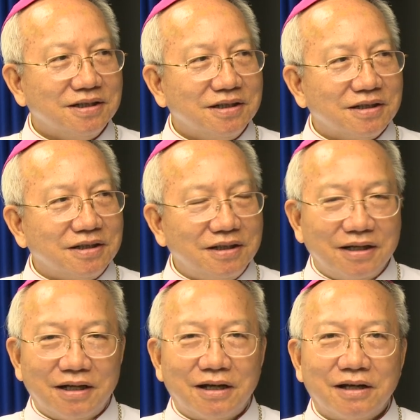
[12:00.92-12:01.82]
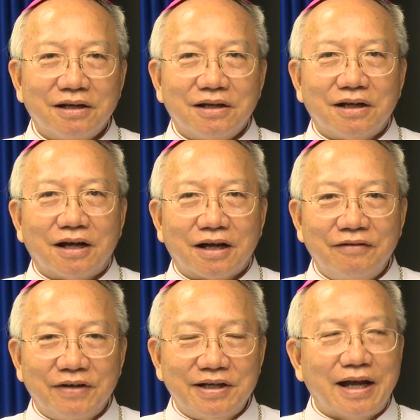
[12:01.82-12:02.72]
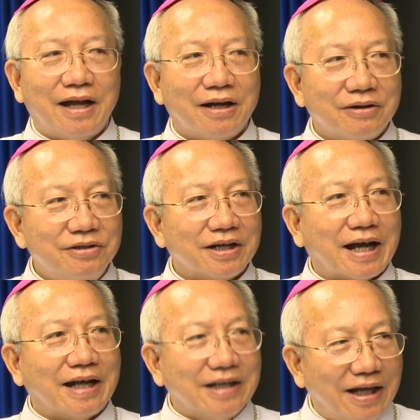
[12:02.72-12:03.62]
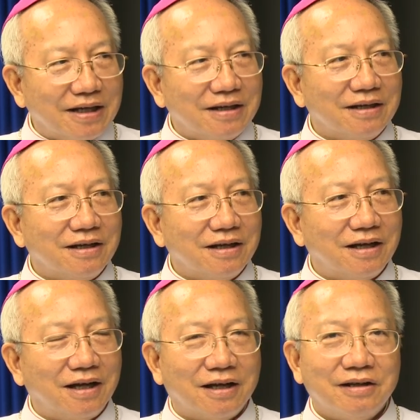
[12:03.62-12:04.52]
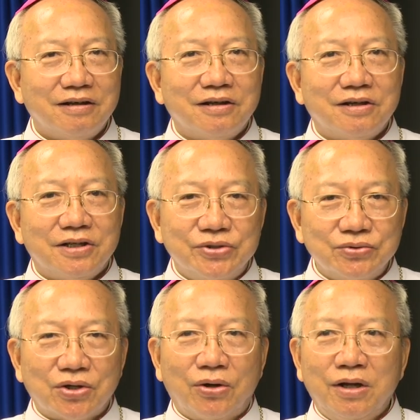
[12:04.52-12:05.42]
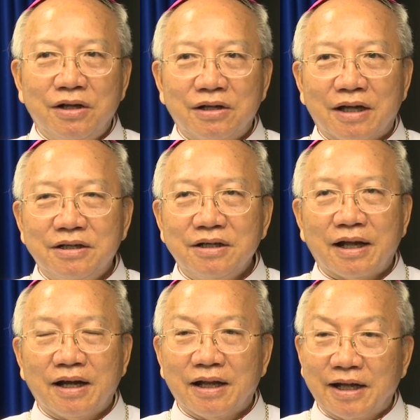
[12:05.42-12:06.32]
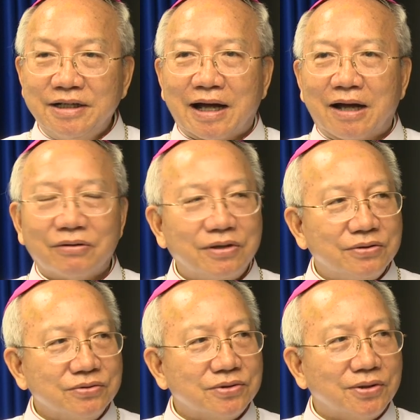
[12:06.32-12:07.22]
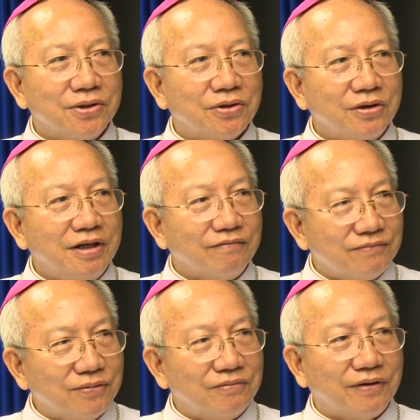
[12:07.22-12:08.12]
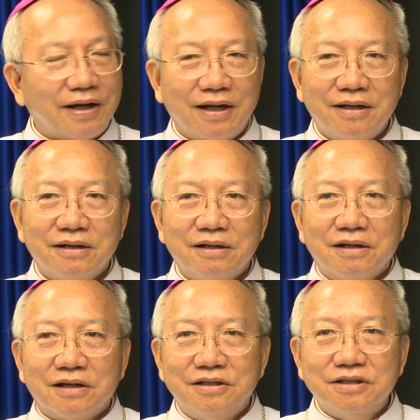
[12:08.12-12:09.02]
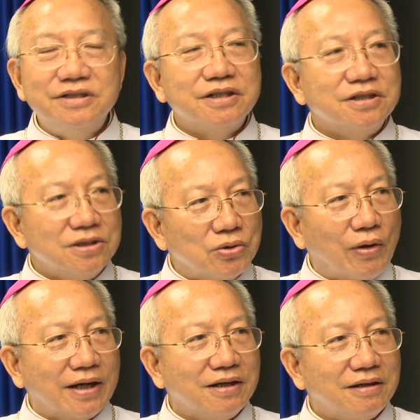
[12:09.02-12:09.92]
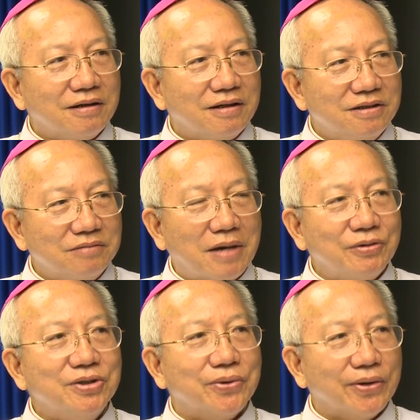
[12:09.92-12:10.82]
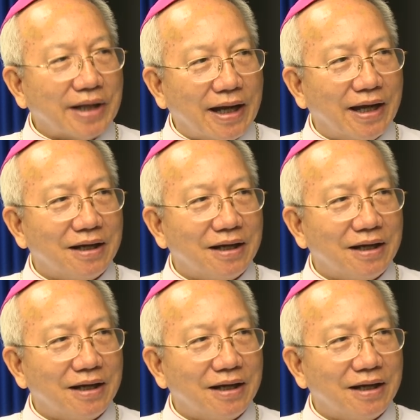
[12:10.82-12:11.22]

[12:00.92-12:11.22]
vâng. thì cái vấn đề cũng được cải thiện vâng. thì chúng tôi là những ngày lãnh đạo thì chúng tôi có nhiệm vụ phải giữ những tương quan vâng. giữ bao nhiêu có thể